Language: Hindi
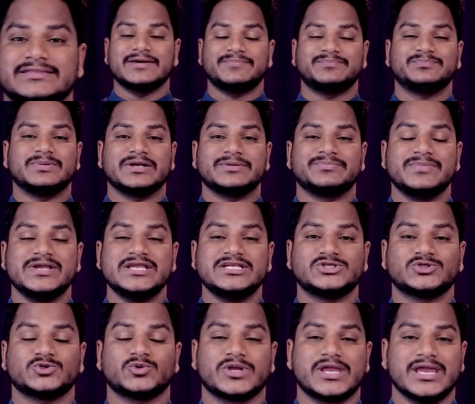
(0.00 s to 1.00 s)
तब
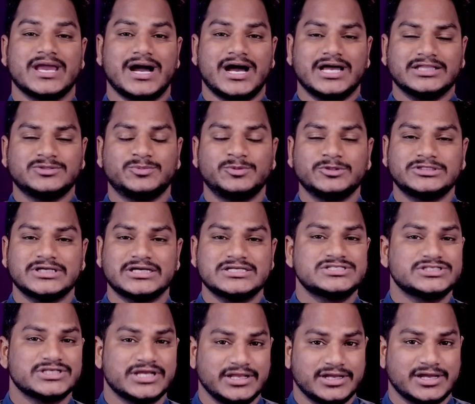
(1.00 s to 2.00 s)
परमेश्वर के अद्भुत
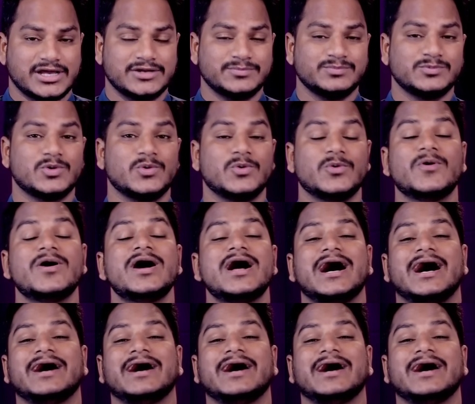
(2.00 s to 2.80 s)
आश्चर्य कर्म को